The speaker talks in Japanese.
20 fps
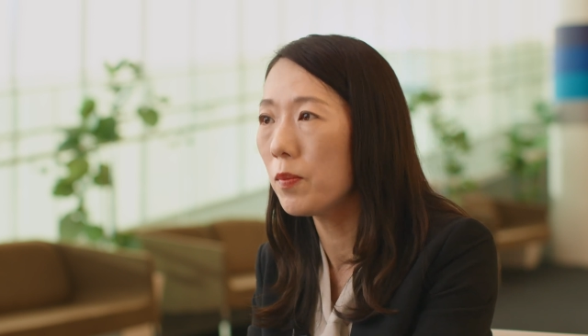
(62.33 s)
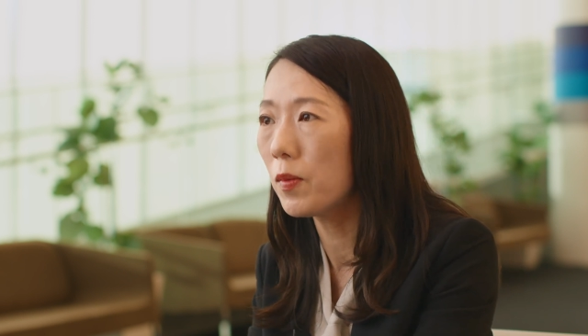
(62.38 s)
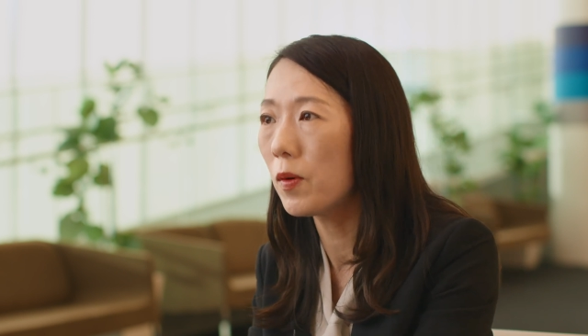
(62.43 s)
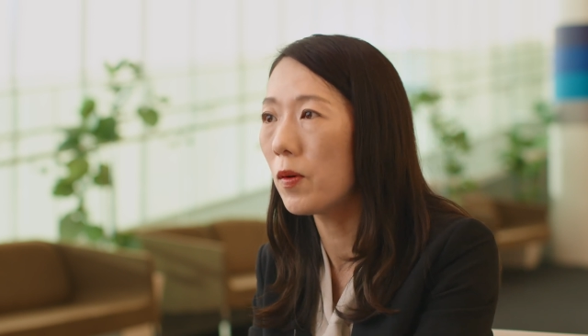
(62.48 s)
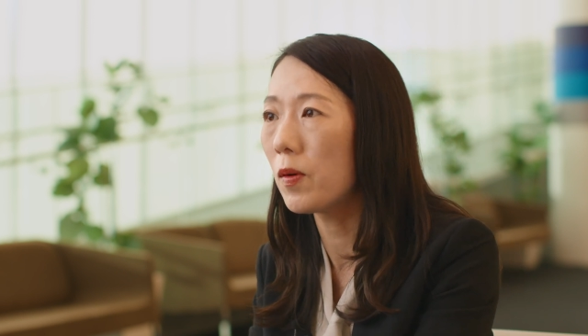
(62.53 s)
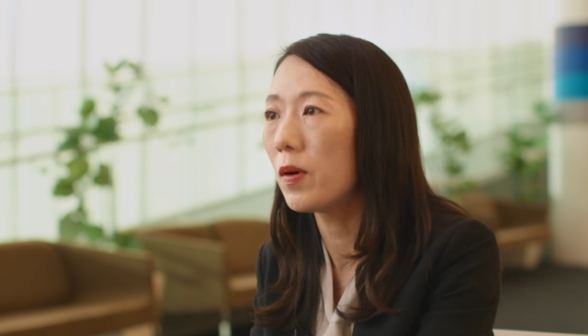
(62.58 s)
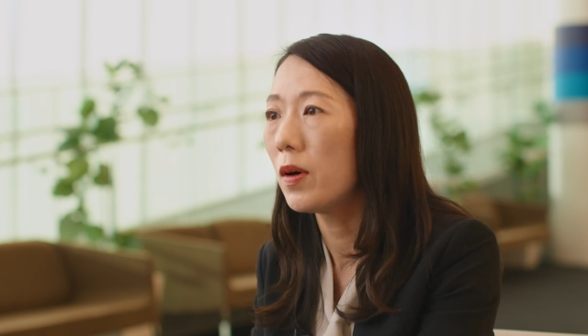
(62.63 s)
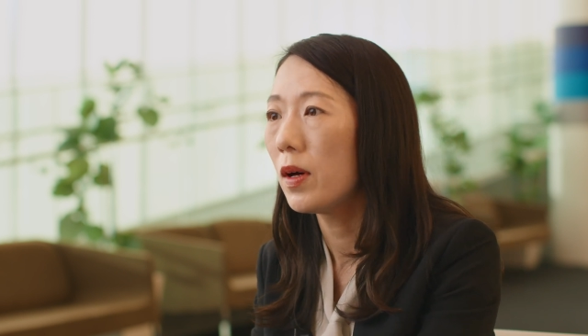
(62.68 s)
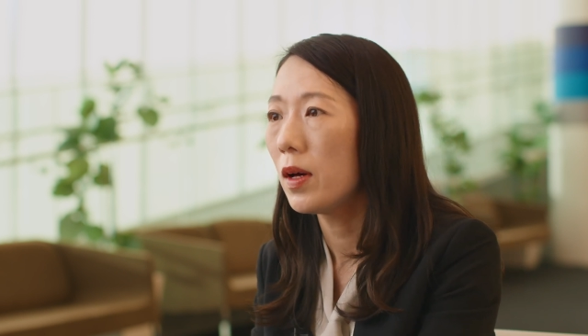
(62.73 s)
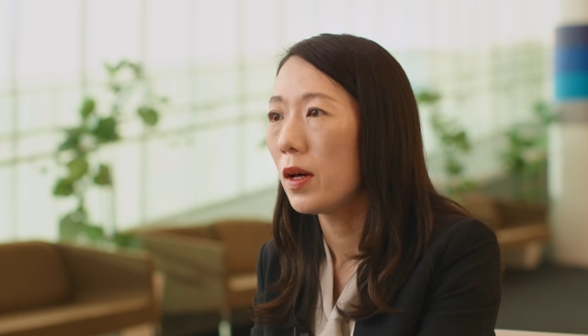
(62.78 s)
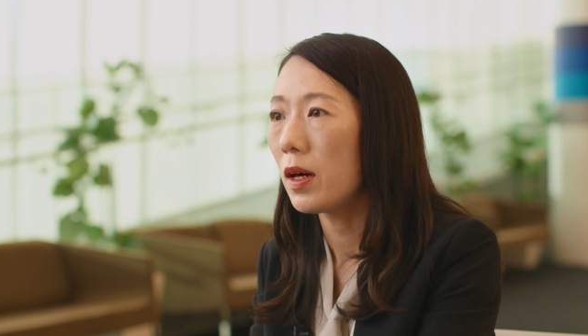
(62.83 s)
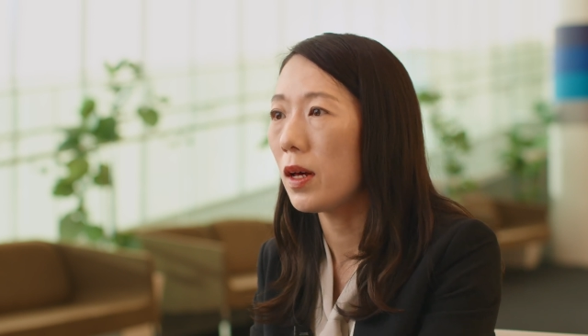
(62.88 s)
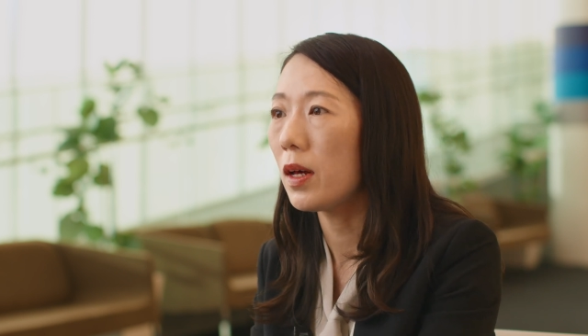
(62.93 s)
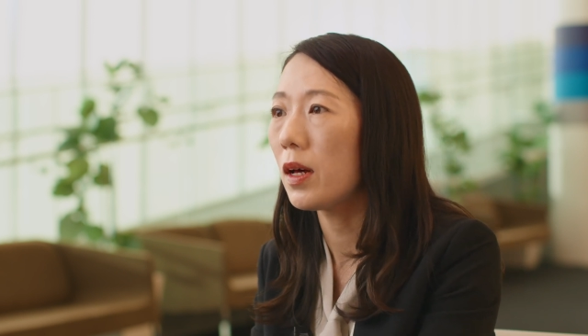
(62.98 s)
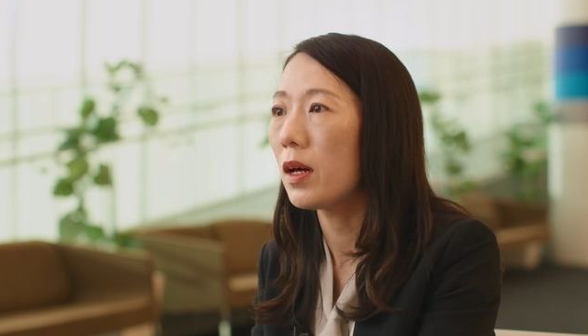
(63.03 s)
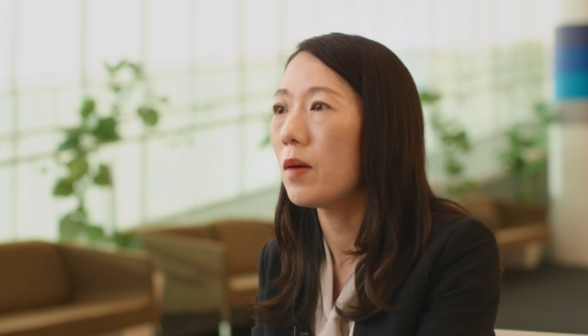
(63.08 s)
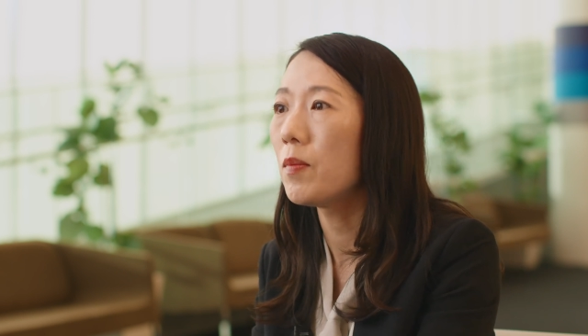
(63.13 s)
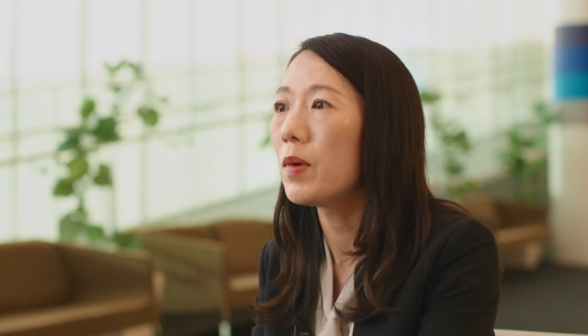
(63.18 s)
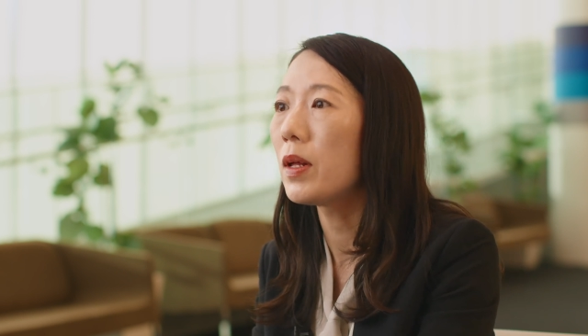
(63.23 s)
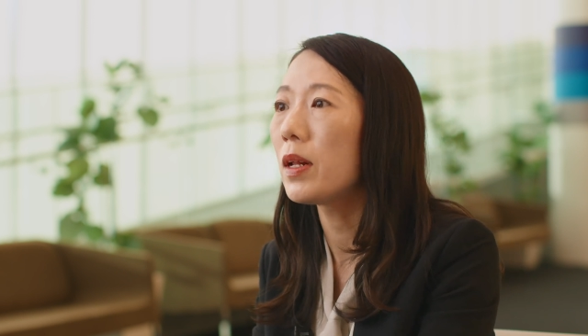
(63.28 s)
も、
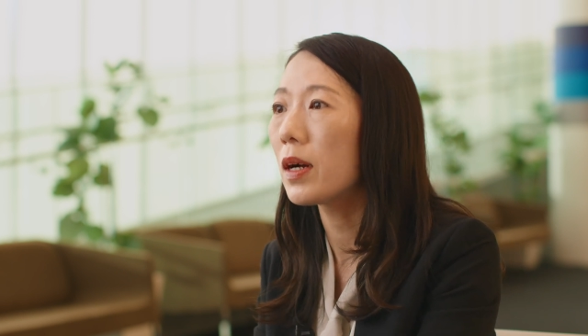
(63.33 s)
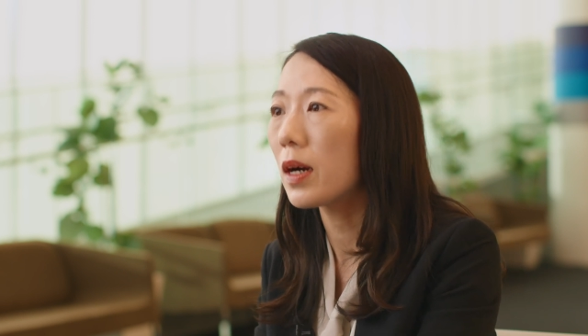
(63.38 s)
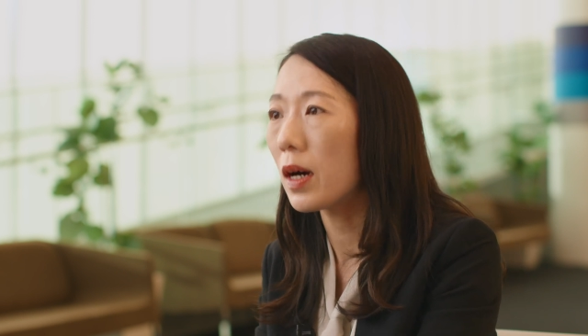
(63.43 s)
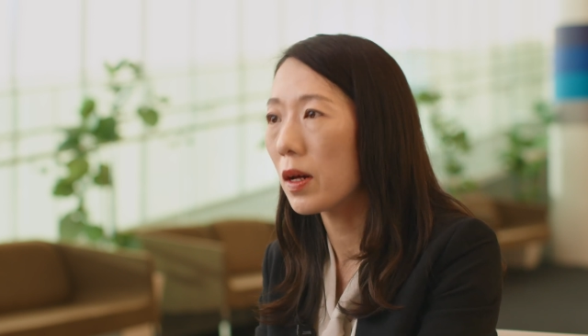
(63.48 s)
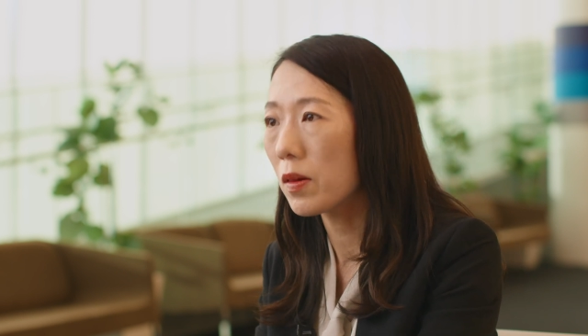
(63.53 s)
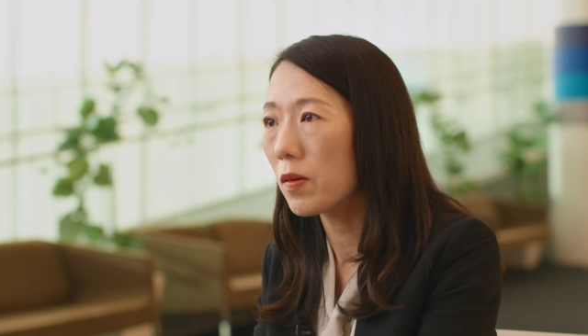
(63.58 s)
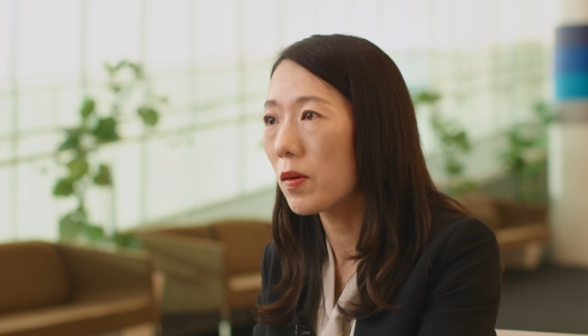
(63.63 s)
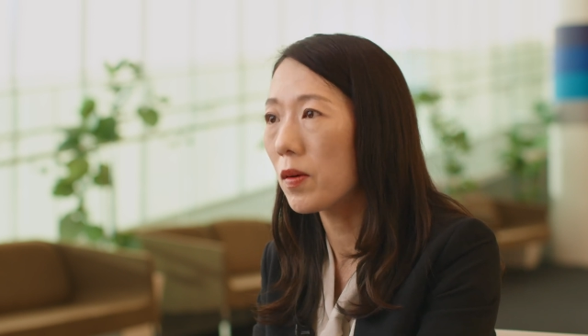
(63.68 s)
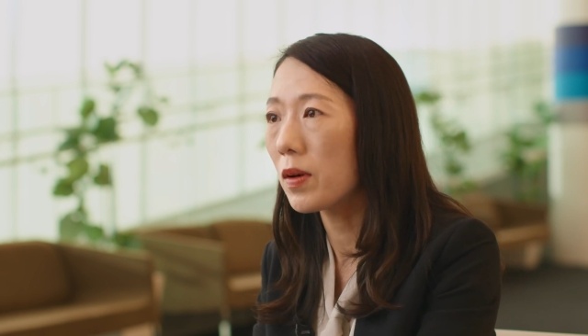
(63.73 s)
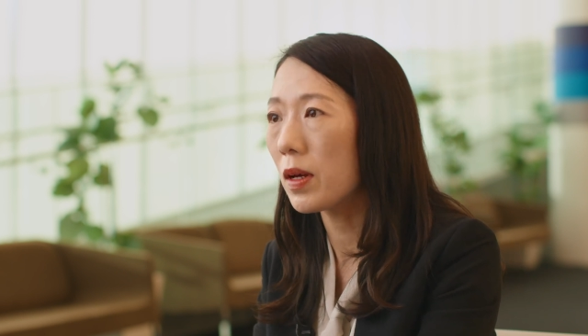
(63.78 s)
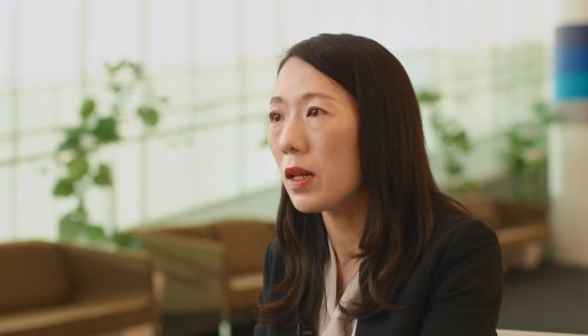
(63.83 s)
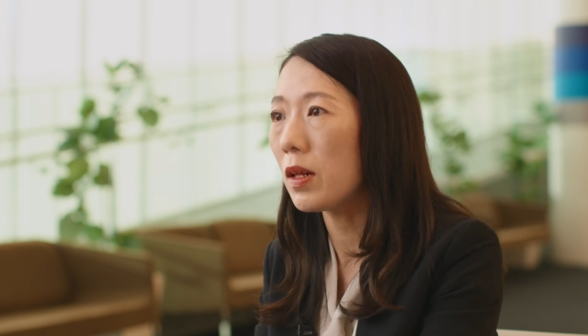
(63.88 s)
アメリカの非